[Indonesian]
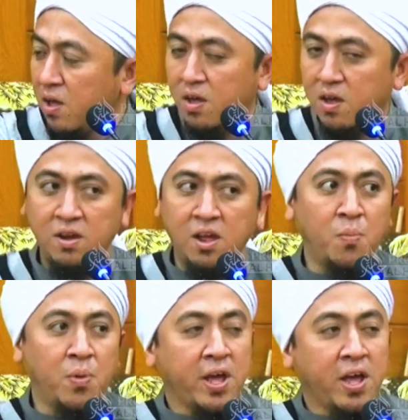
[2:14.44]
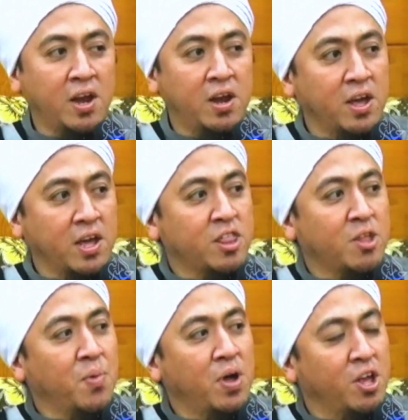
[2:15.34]
dari mereka ada yang
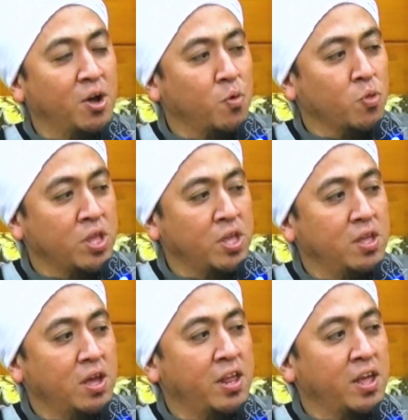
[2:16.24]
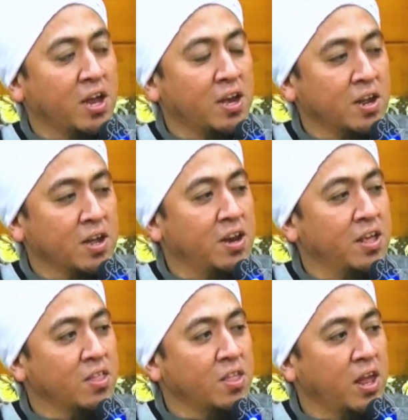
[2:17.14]
hitam, ada yang putih, ada yang ganteng, ada
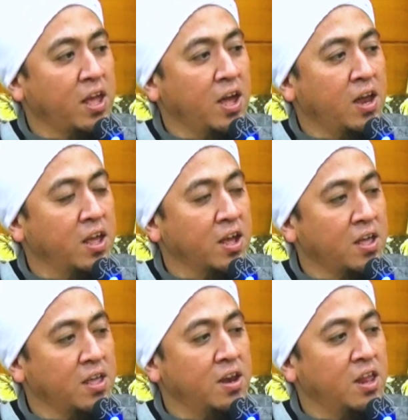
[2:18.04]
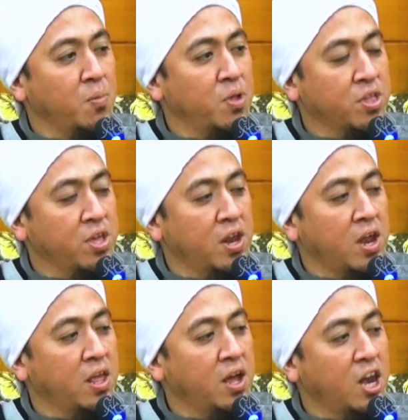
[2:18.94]
yang jelek, ada yang kaya, ada yang miskin,
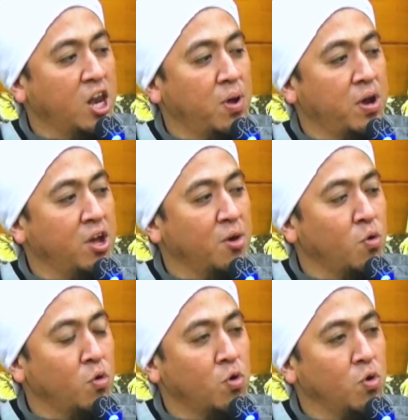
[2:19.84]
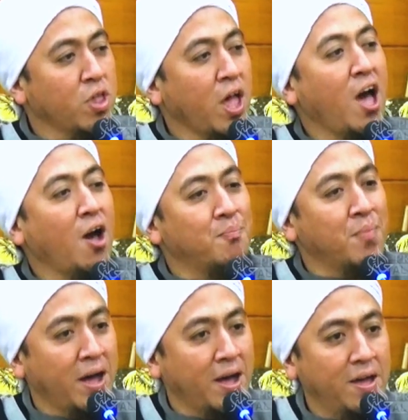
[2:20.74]
ada yang alim, ada yang bodoh,
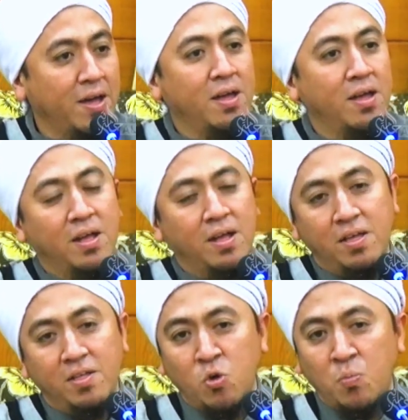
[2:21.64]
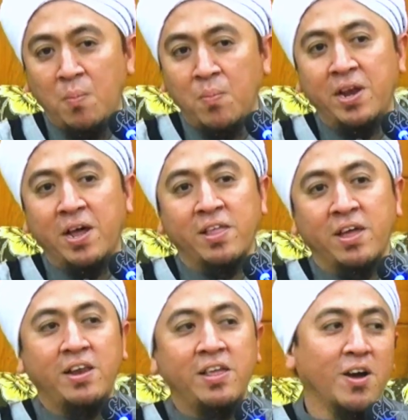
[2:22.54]
sama. Cuma
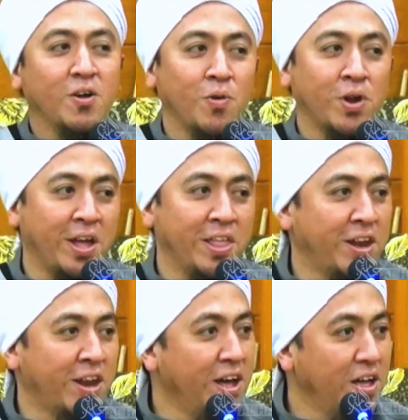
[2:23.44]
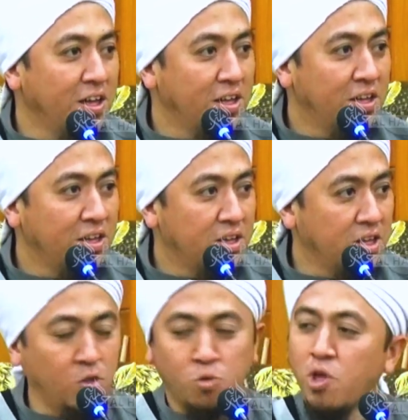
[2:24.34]
bedanya dia keluarganya nah
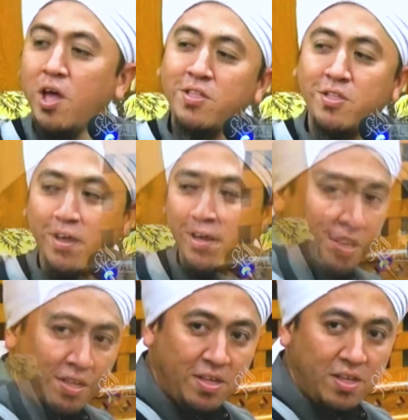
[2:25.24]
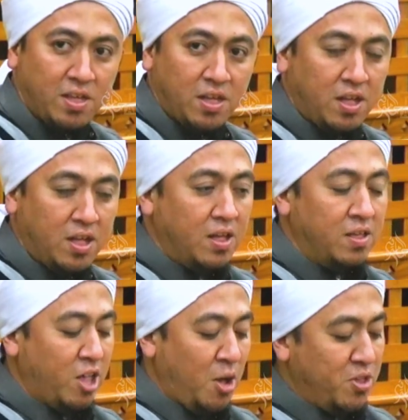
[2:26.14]
itu saja.
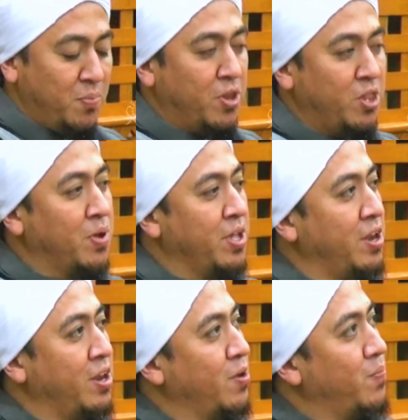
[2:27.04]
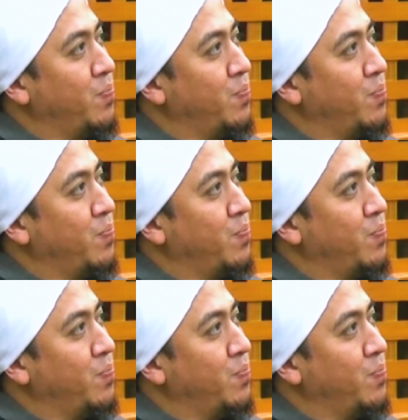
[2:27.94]
Sama seperti begini,